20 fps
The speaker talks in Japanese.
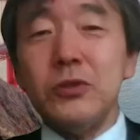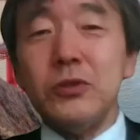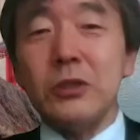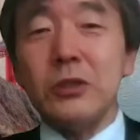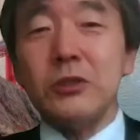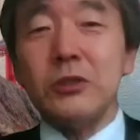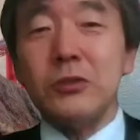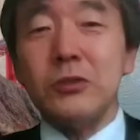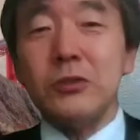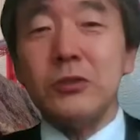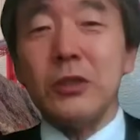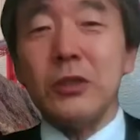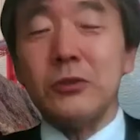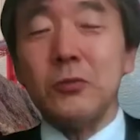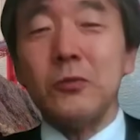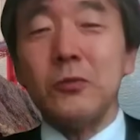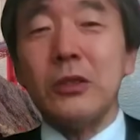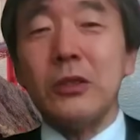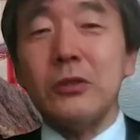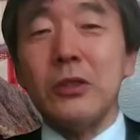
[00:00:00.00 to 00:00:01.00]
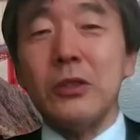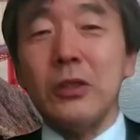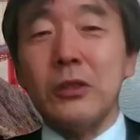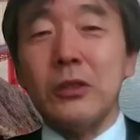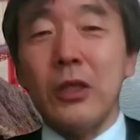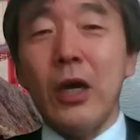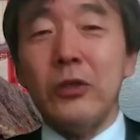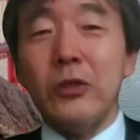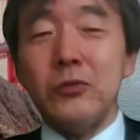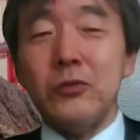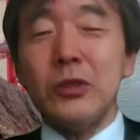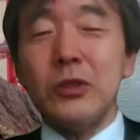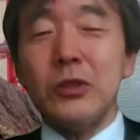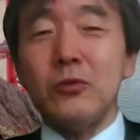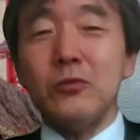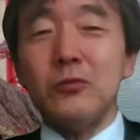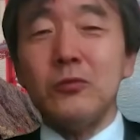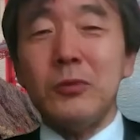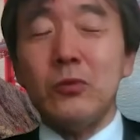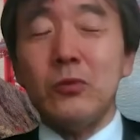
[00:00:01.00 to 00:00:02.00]
偶者についてはそうなっていて、配偶者
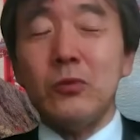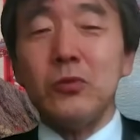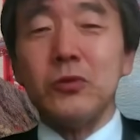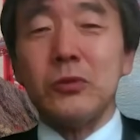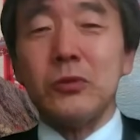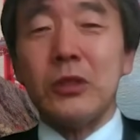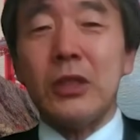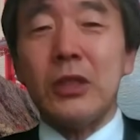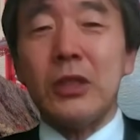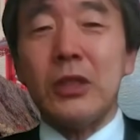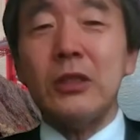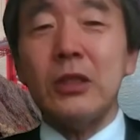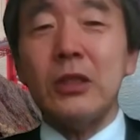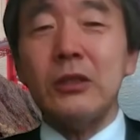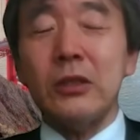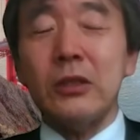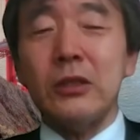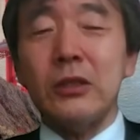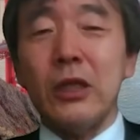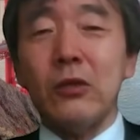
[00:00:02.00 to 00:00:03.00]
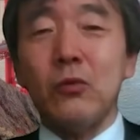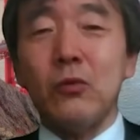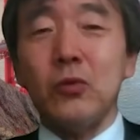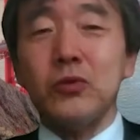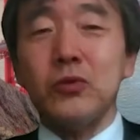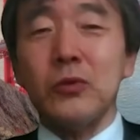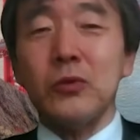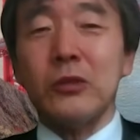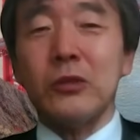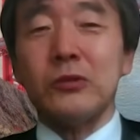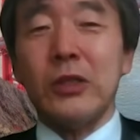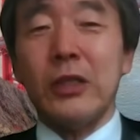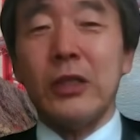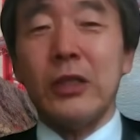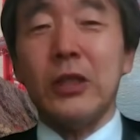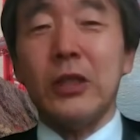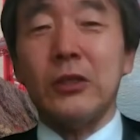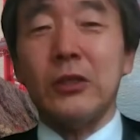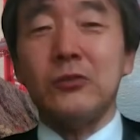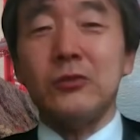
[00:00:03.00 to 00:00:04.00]
特別控除ってだんだん控除額が
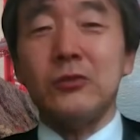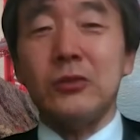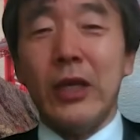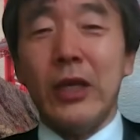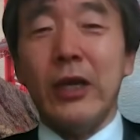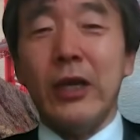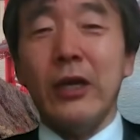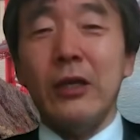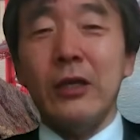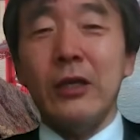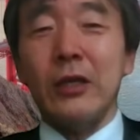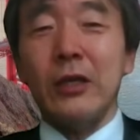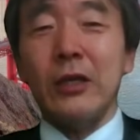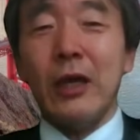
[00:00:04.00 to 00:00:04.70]
減っていくんで、う